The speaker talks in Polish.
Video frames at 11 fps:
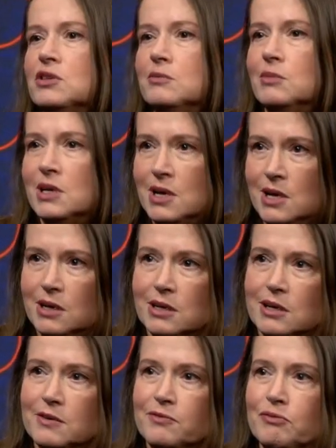z tym
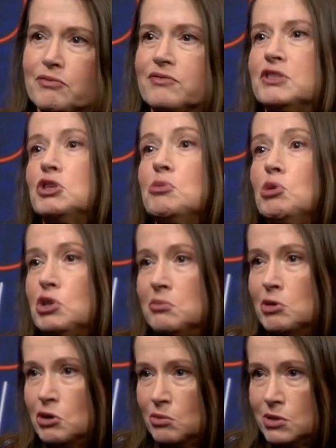w soboty
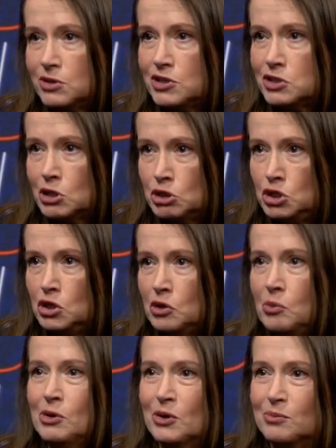mogą być z rodziną,
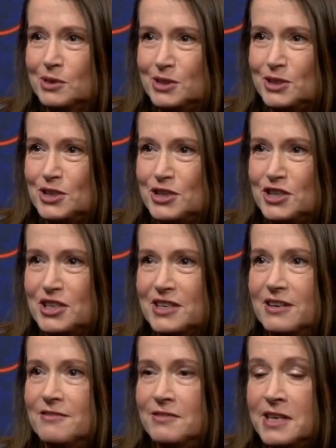mogą być
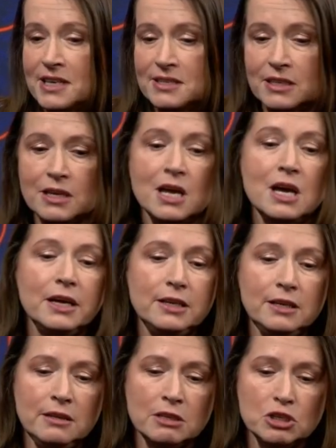wyjazdy
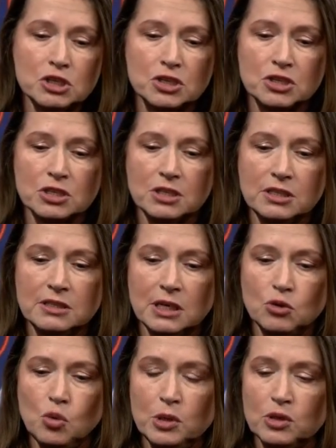i też ten
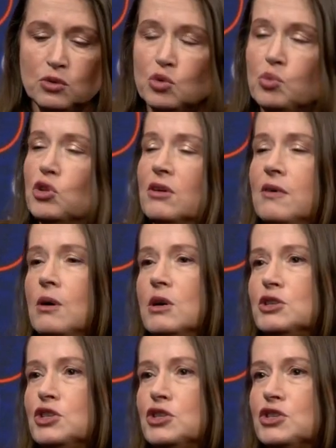argument, który
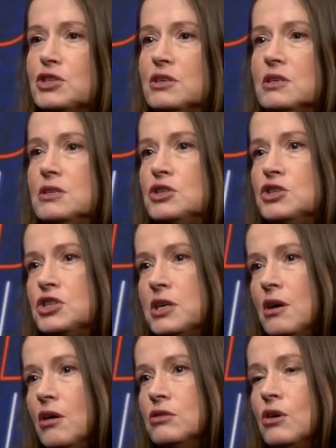podawałeś,
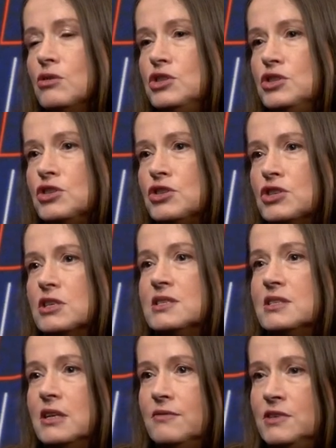że odchodzisz z
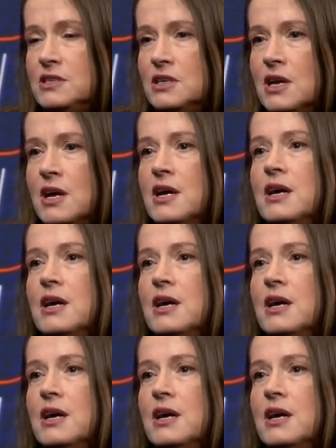telewizji